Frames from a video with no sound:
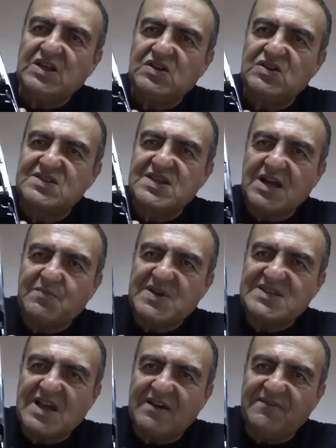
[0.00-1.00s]
kızak
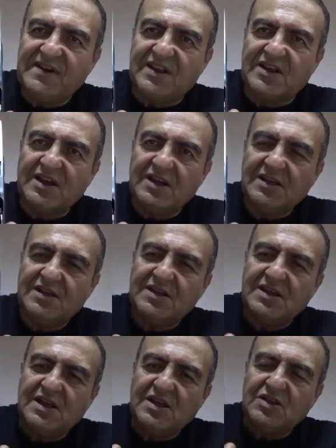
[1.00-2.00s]
mesafeleri
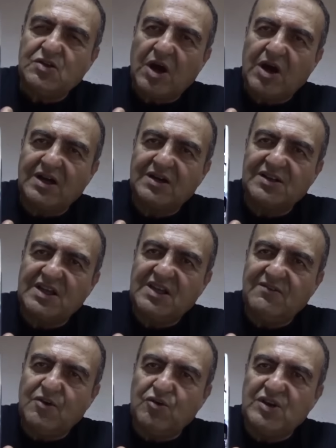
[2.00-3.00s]

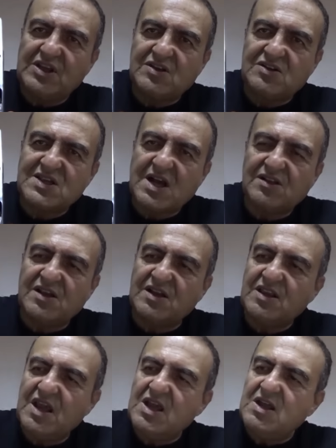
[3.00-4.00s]
arkadaki ve öndeki
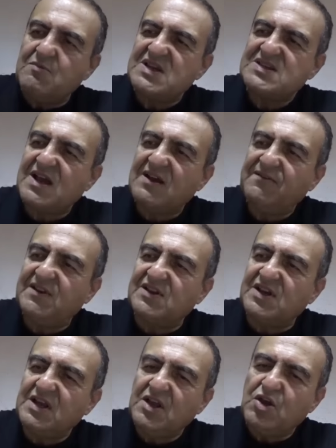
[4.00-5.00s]
kızakların
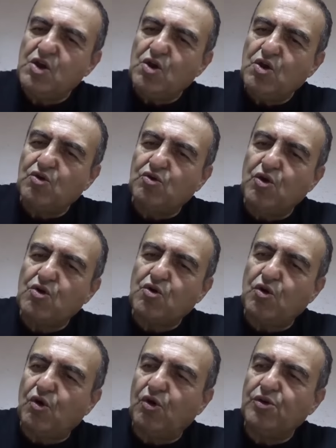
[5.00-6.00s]
mesafeleri Glock
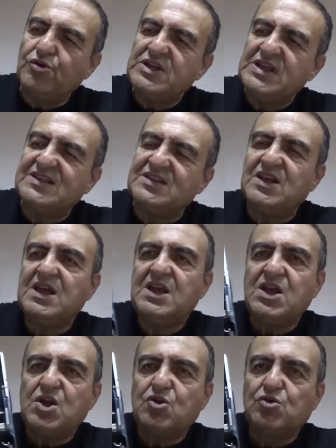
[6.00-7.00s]
17'de
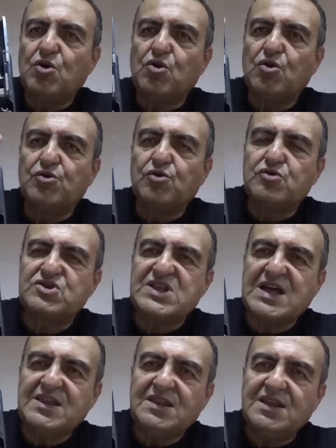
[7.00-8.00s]
Glock
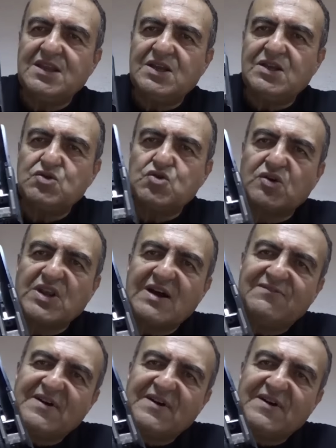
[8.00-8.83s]
19'dan çok daha